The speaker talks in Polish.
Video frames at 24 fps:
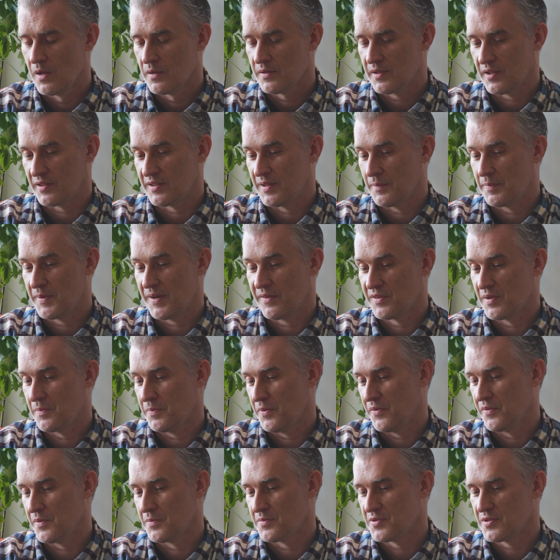tak naprawdę
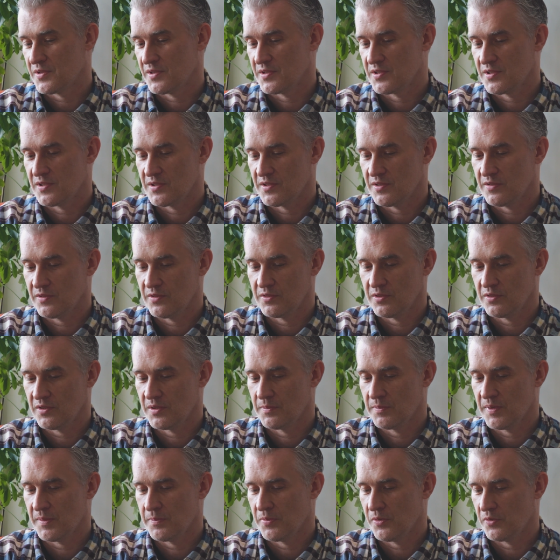powiem szczerze, że no to
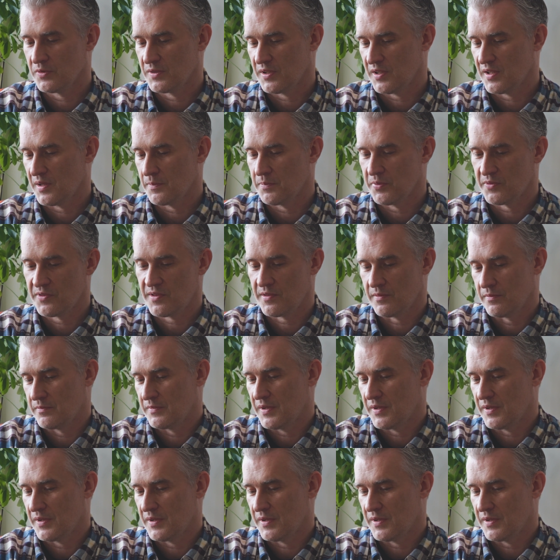chyba było taka pod...